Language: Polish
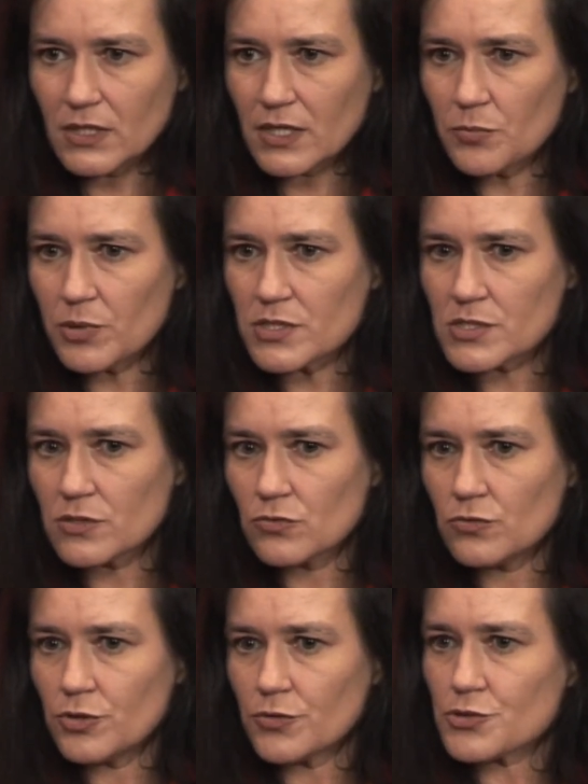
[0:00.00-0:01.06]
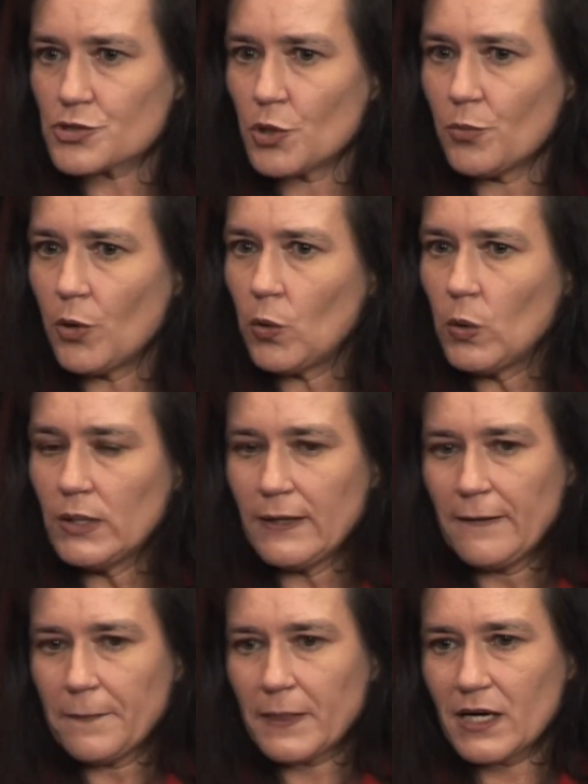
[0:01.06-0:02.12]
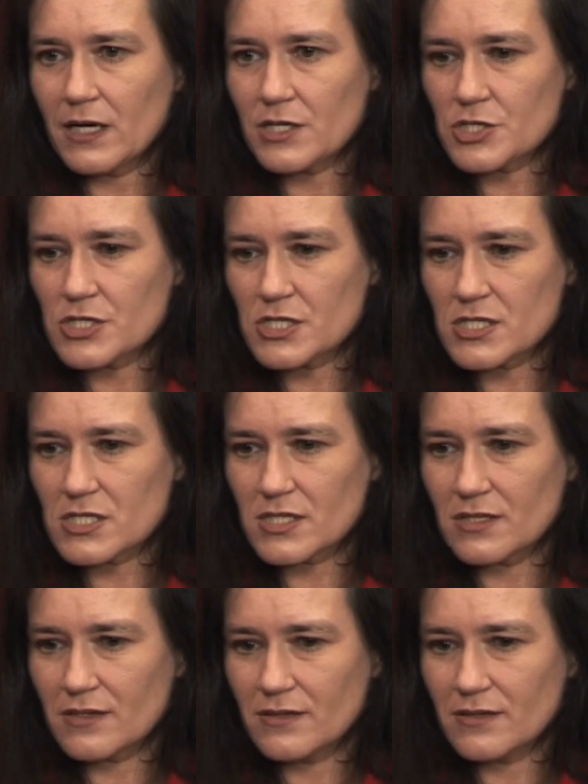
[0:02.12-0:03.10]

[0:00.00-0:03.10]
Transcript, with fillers: nie reprezentują sobą aż